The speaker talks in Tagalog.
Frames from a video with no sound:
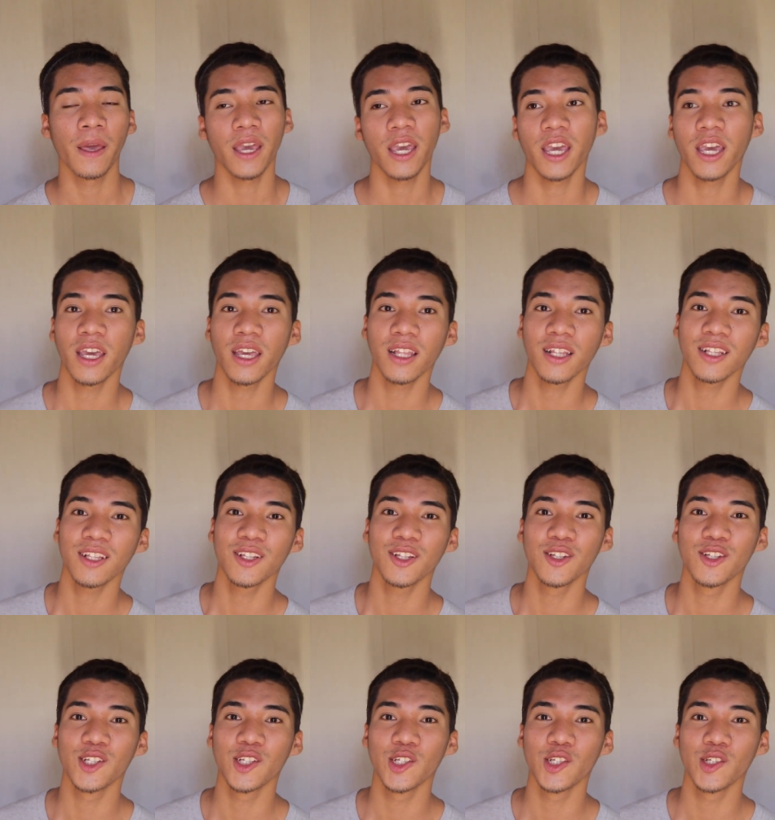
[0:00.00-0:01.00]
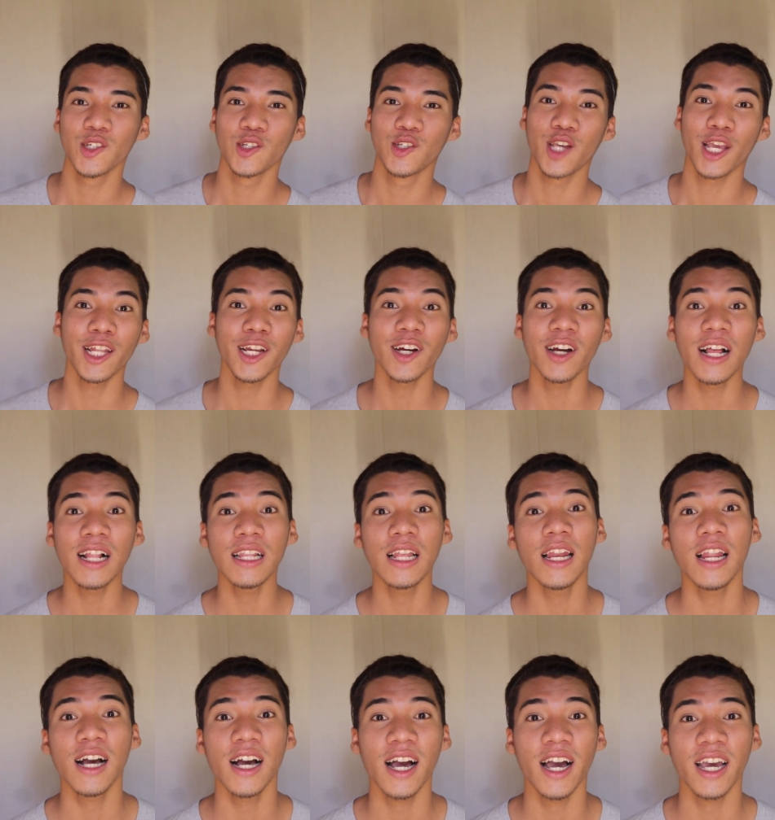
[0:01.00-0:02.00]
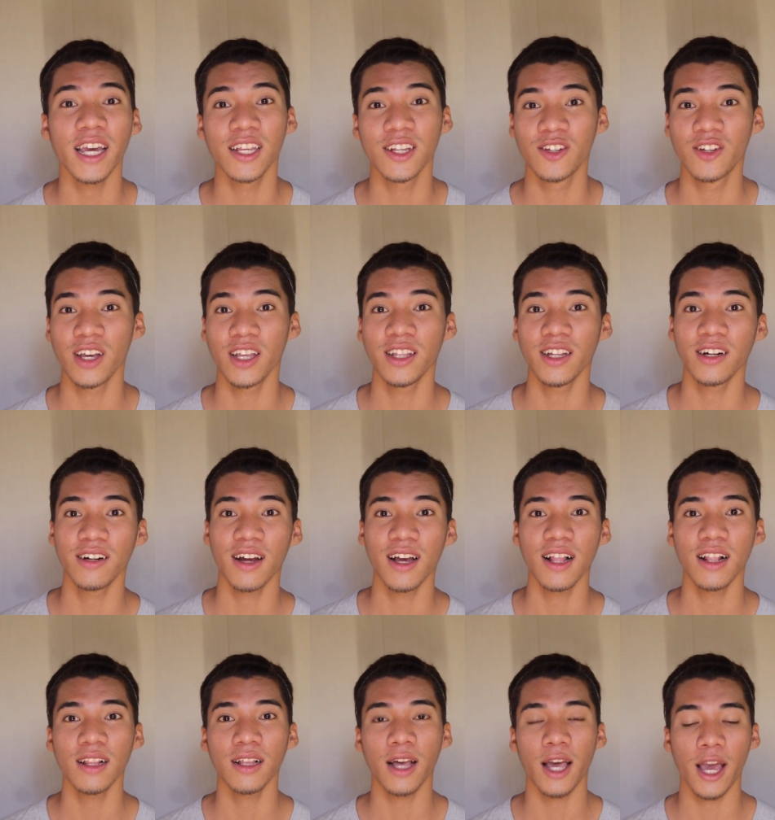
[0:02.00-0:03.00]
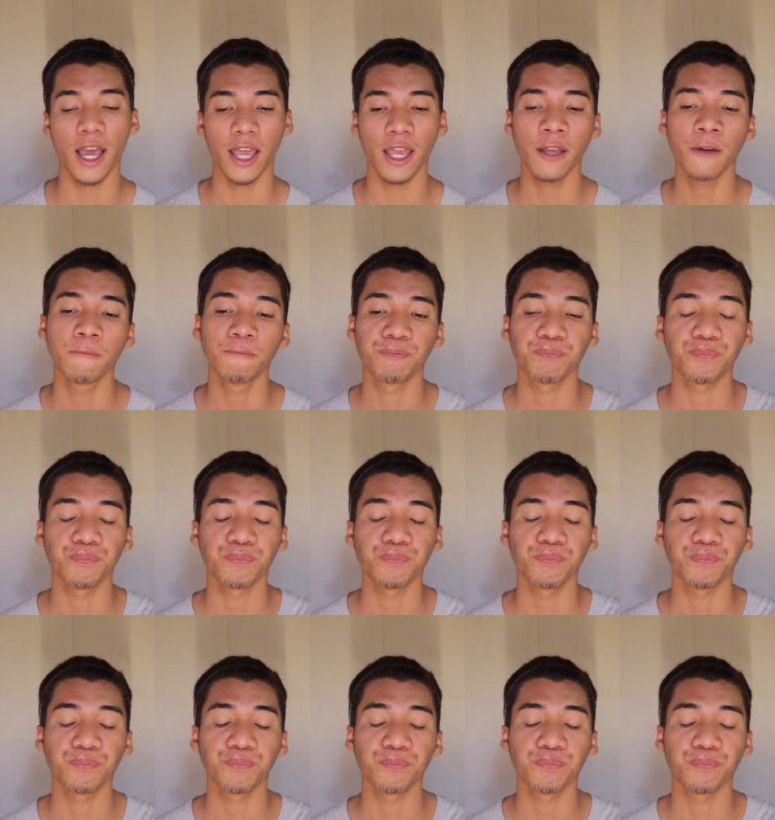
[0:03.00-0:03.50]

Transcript: in general na lang ha, in general kay